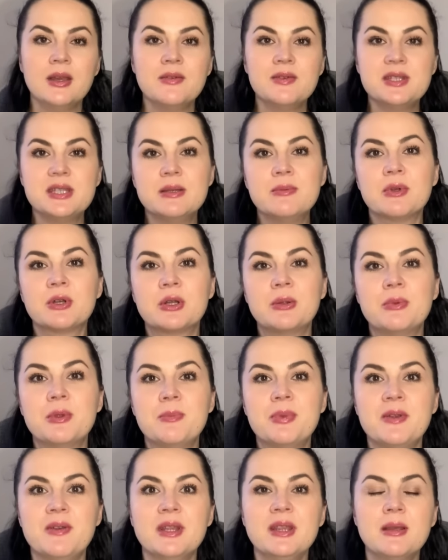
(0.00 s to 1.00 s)
Всем огромный
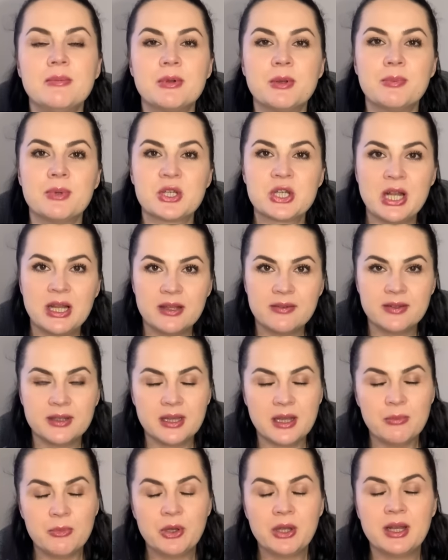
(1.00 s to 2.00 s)
привет, добро пожаловать
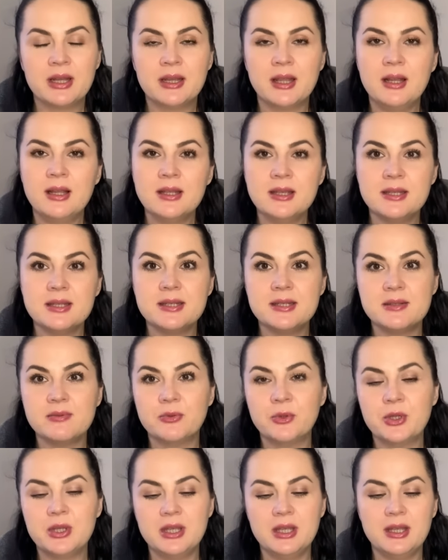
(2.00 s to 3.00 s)
на мой канал. И
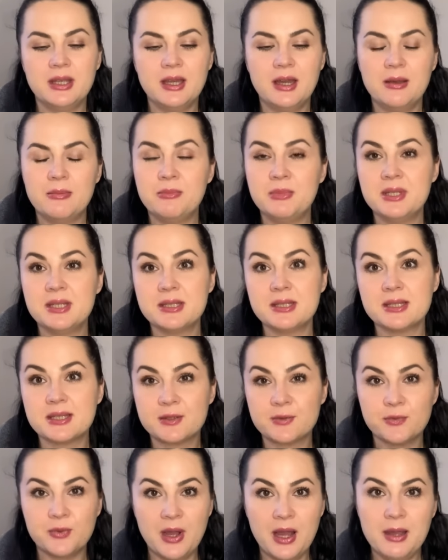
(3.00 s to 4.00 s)
сегодня я вместе с
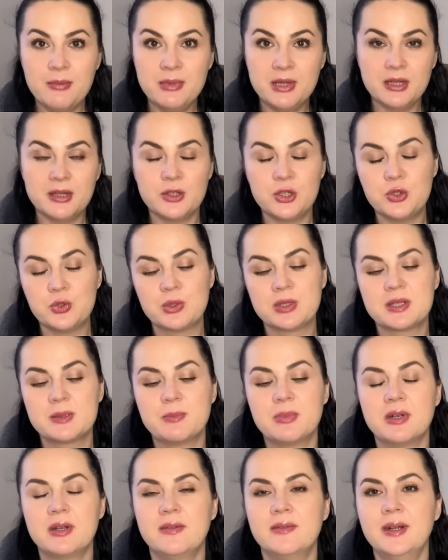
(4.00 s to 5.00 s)
вами хочу
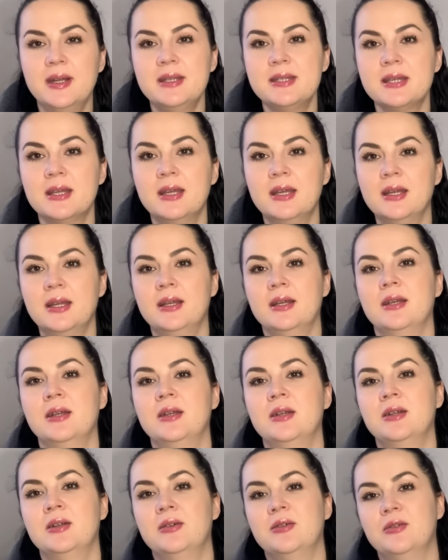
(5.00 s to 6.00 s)
распаковать
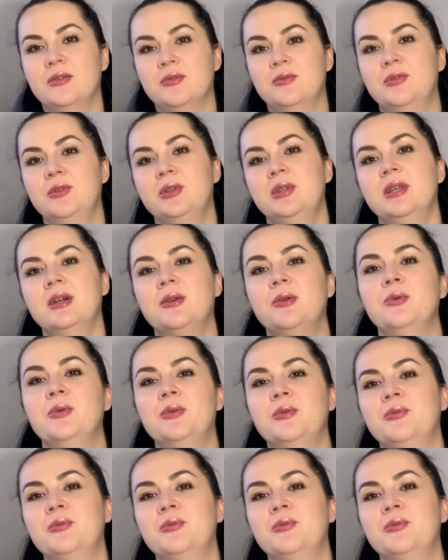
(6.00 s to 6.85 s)
вот такую